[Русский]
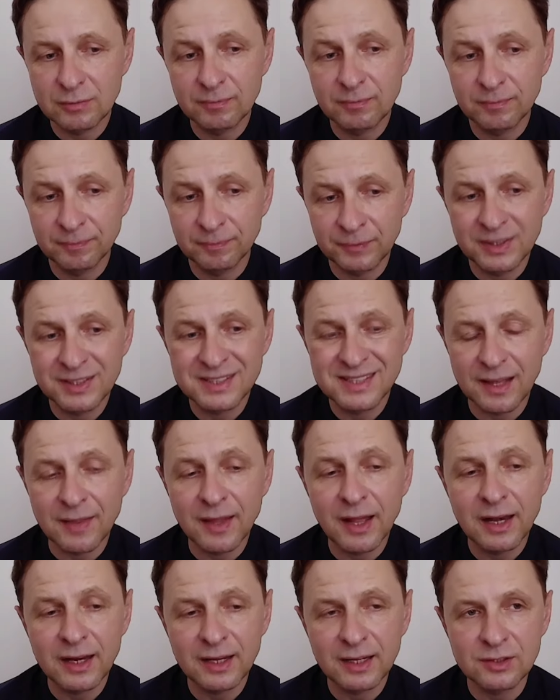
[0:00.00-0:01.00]

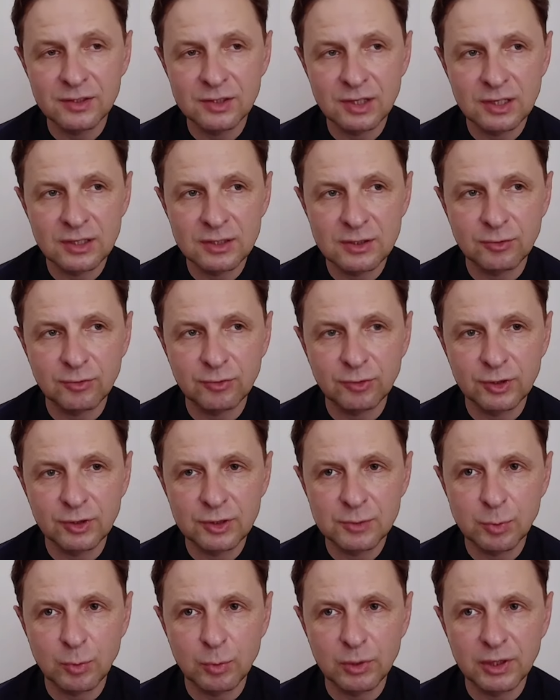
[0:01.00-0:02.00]
национальных интересов
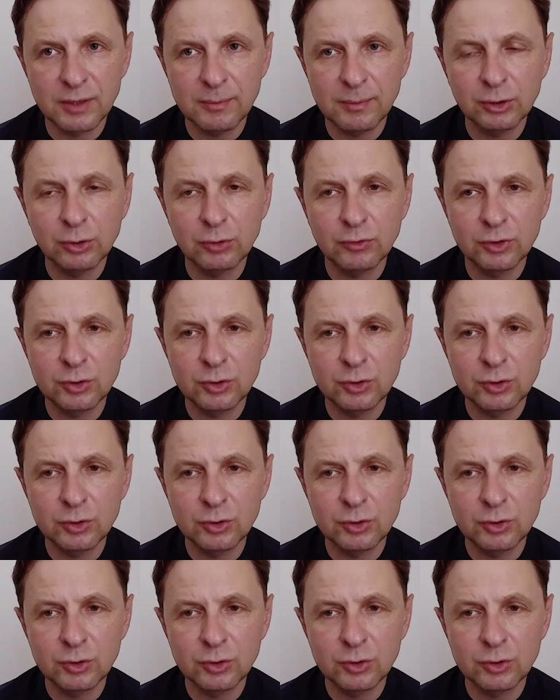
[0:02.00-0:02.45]
Республики Молдова.